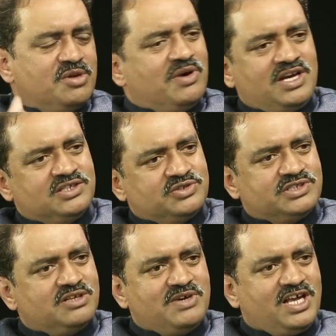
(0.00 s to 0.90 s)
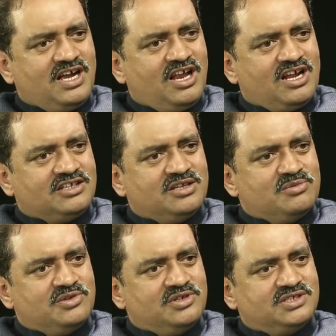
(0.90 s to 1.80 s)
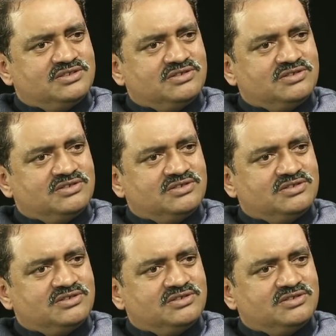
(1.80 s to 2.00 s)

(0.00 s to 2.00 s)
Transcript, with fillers: ఈ పార్టీ సోషల్ మీడియా కార్యకర్తల నుండి